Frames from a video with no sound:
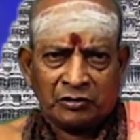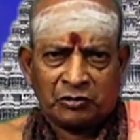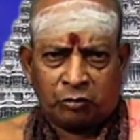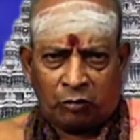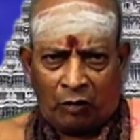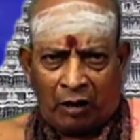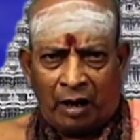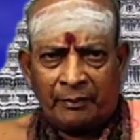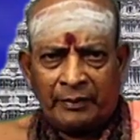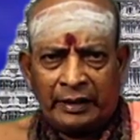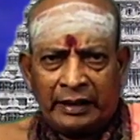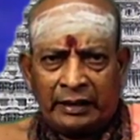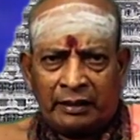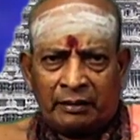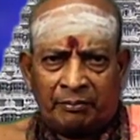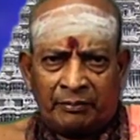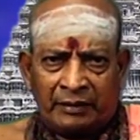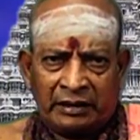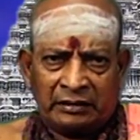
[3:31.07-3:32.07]

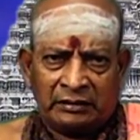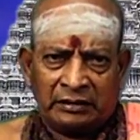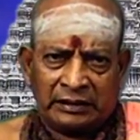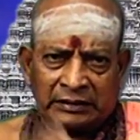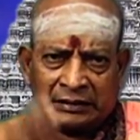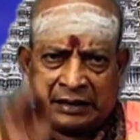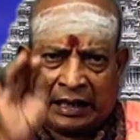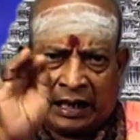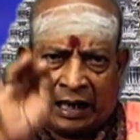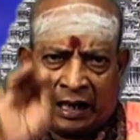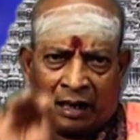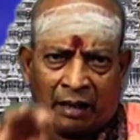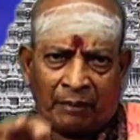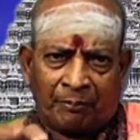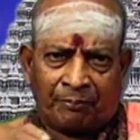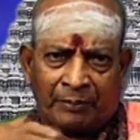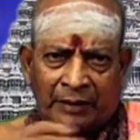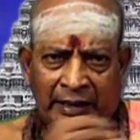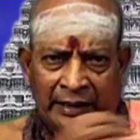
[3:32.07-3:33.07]
சுவாமியின் மீது அந்த
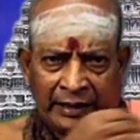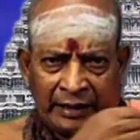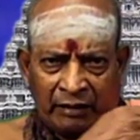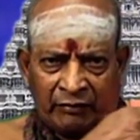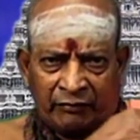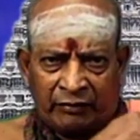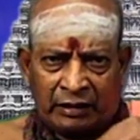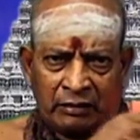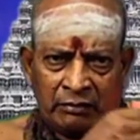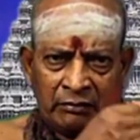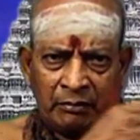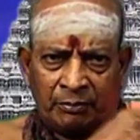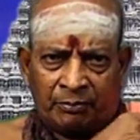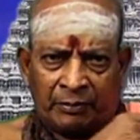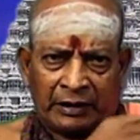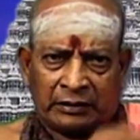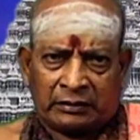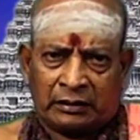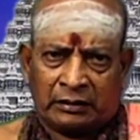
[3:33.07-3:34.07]
கடப்பாறை
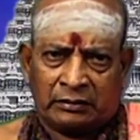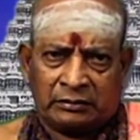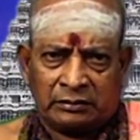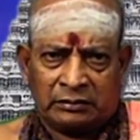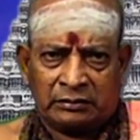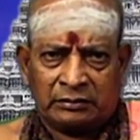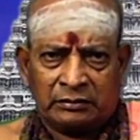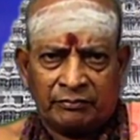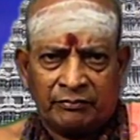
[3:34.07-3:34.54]
வடுபட்டது